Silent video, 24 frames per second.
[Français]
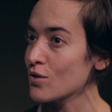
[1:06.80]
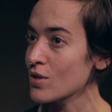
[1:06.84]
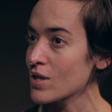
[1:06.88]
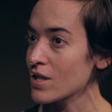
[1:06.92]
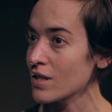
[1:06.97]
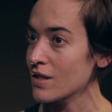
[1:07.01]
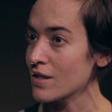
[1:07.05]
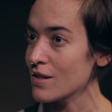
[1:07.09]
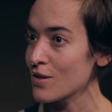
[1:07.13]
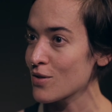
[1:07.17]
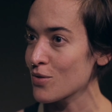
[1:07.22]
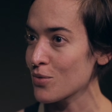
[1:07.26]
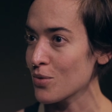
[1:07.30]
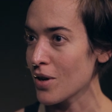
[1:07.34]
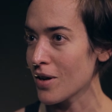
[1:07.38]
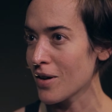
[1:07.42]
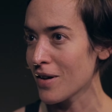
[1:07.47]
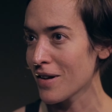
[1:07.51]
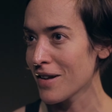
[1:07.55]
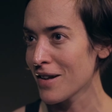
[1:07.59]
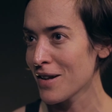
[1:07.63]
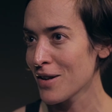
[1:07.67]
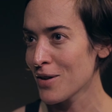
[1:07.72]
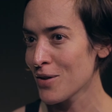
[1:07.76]
dans cette histoire.
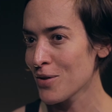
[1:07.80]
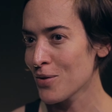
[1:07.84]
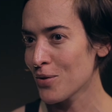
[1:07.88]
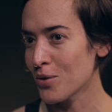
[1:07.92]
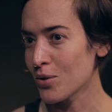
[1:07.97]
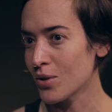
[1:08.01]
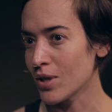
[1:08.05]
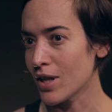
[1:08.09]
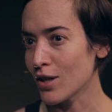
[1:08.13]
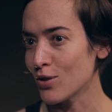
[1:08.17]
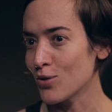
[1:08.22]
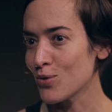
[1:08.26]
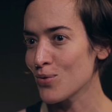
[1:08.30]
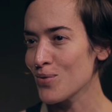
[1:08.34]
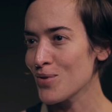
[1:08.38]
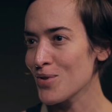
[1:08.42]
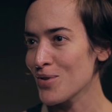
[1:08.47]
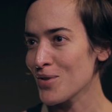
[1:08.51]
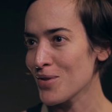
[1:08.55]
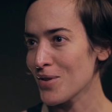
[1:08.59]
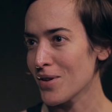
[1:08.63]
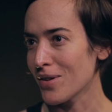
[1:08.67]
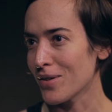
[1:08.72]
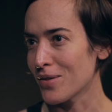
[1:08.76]
On a
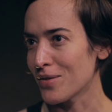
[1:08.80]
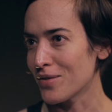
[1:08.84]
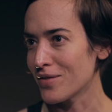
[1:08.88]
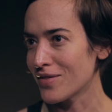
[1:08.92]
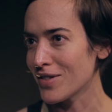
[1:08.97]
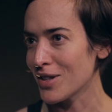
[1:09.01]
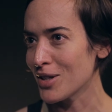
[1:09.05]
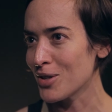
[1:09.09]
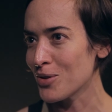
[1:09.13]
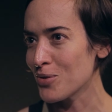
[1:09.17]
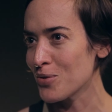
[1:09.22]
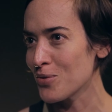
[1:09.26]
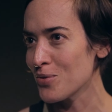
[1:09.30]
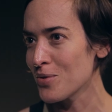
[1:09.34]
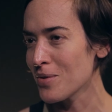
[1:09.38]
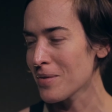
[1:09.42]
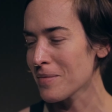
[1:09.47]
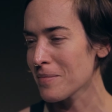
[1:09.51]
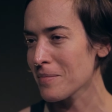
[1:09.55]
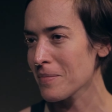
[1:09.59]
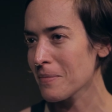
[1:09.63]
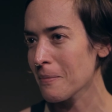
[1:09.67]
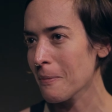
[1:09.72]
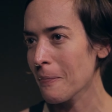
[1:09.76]
tous euh, vécu
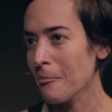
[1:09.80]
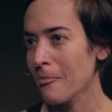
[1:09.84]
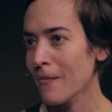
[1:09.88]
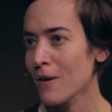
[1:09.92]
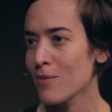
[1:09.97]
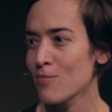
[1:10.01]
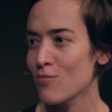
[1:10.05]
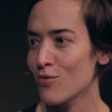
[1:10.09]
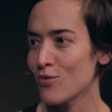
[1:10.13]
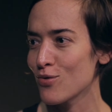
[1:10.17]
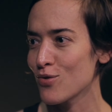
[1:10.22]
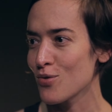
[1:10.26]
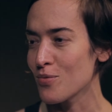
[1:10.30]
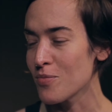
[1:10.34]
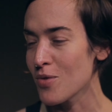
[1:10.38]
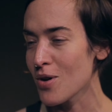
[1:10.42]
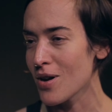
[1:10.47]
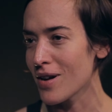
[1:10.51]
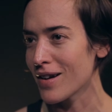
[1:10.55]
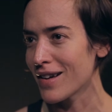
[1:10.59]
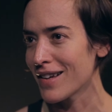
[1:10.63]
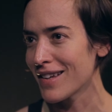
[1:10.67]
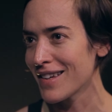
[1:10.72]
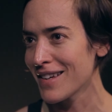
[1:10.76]
plus ou
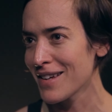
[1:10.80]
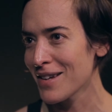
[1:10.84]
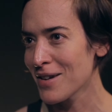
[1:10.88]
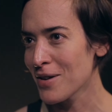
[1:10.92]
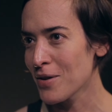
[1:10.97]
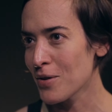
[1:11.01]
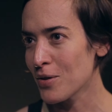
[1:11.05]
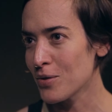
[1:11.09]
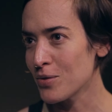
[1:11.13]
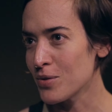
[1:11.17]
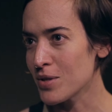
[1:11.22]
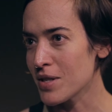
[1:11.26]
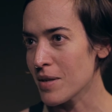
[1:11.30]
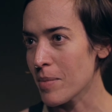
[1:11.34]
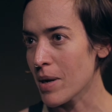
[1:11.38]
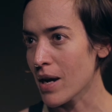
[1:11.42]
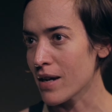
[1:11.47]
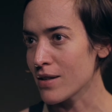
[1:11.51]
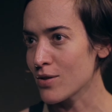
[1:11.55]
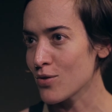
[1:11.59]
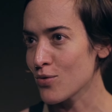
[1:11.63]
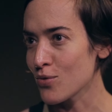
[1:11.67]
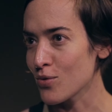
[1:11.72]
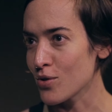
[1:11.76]
moins une
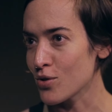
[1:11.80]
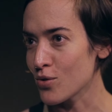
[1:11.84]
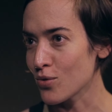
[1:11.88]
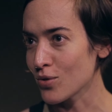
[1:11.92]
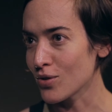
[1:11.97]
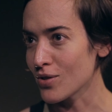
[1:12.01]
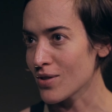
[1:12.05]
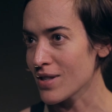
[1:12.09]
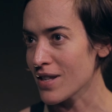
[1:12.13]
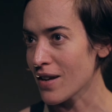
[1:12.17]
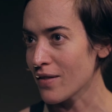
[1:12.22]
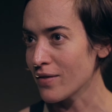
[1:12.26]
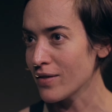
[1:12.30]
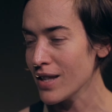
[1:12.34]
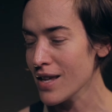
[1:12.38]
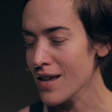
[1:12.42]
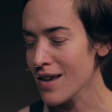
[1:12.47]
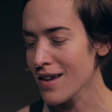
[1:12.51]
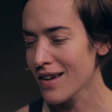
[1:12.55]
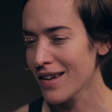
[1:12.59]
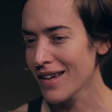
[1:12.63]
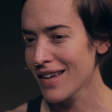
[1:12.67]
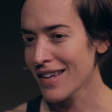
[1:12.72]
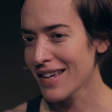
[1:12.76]
séparation un jour dans sa
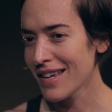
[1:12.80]
vie.